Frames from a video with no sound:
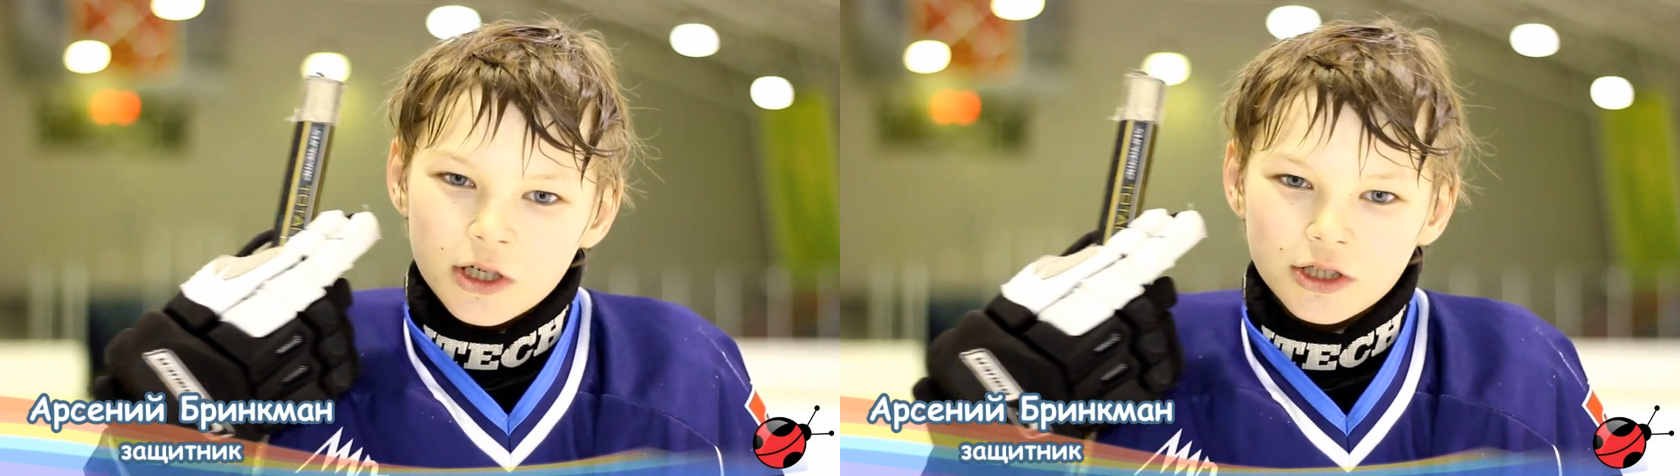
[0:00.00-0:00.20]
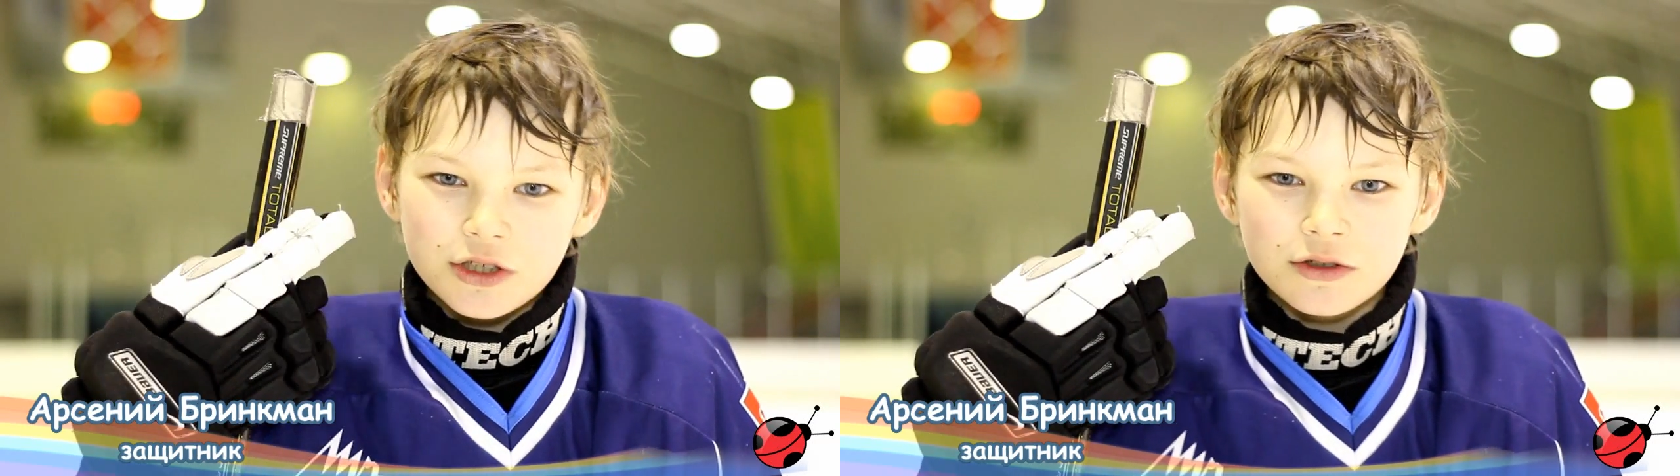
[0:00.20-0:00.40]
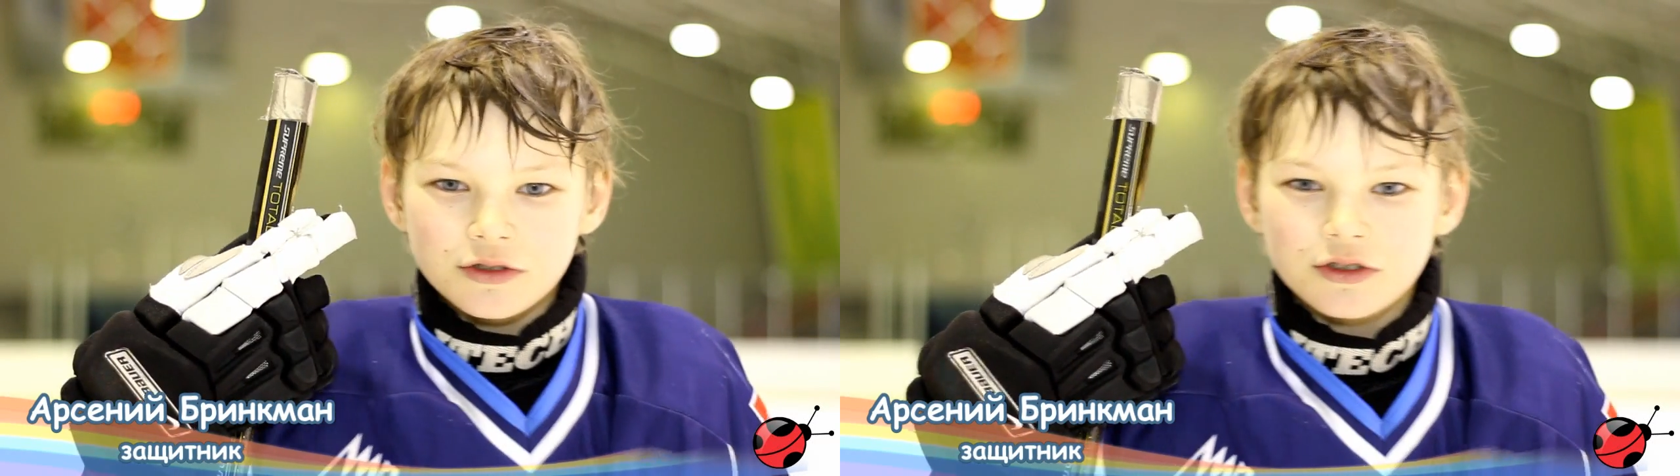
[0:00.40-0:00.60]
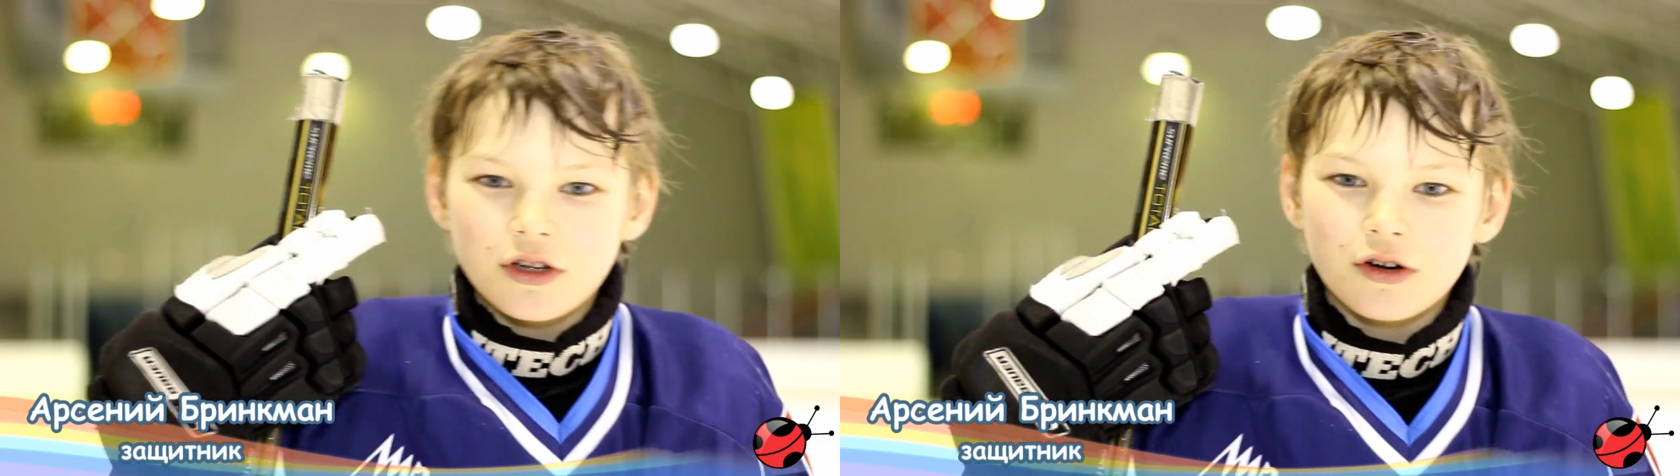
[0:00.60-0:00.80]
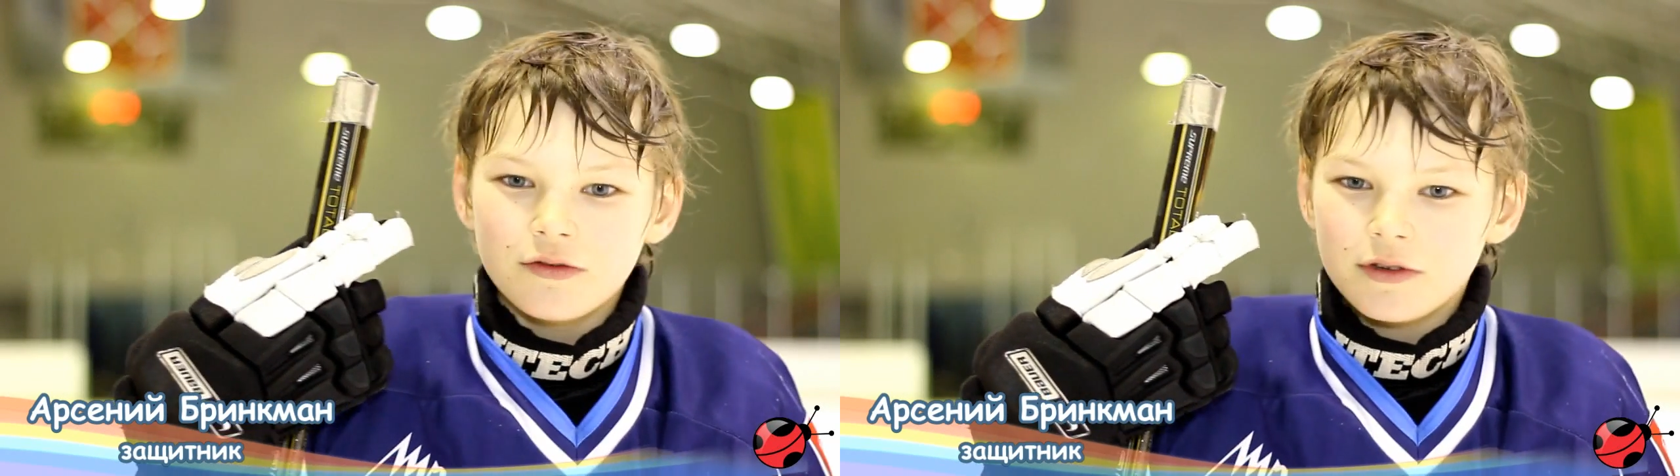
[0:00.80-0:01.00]
силы,
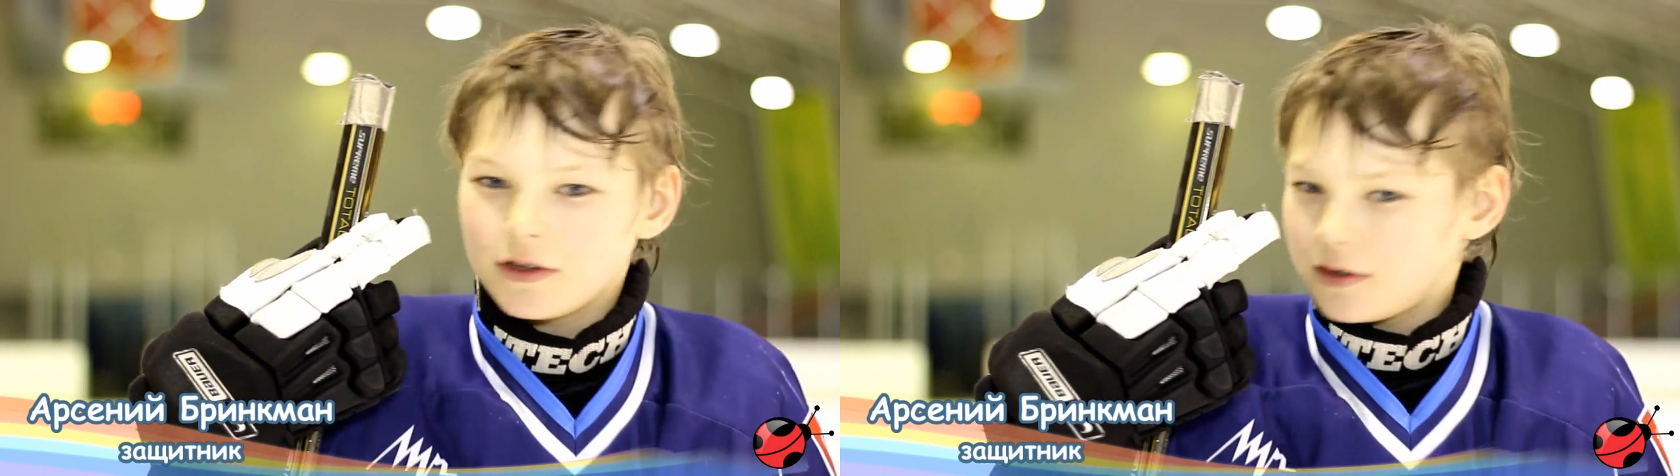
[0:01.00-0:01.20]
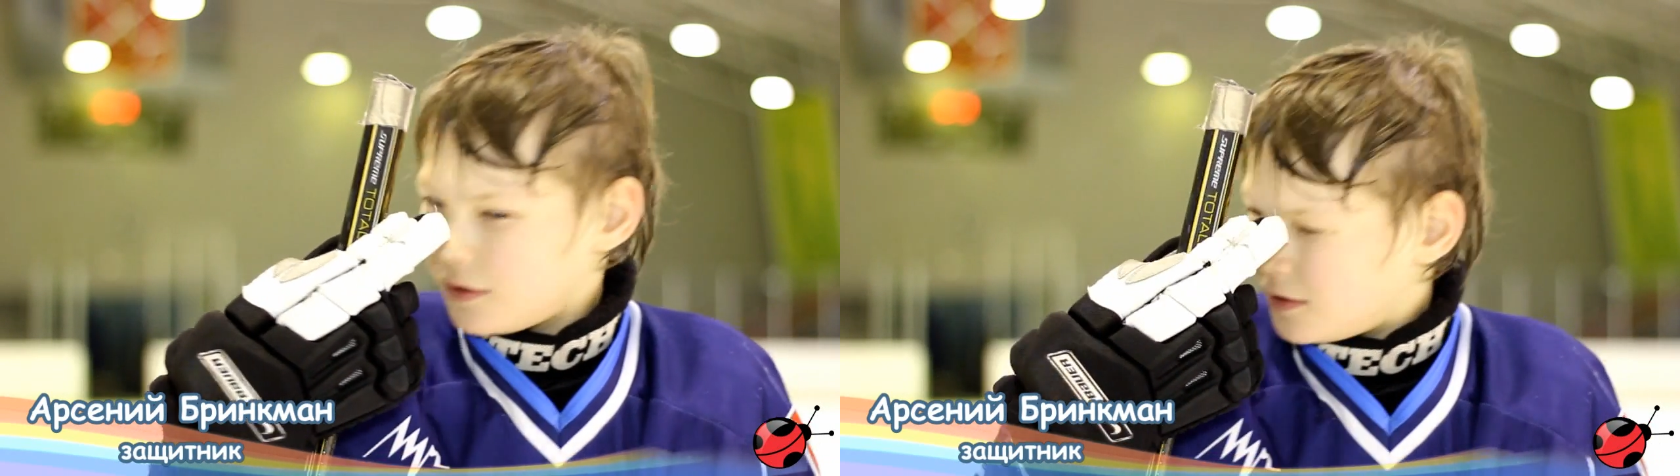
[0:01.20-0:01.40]
здоровье,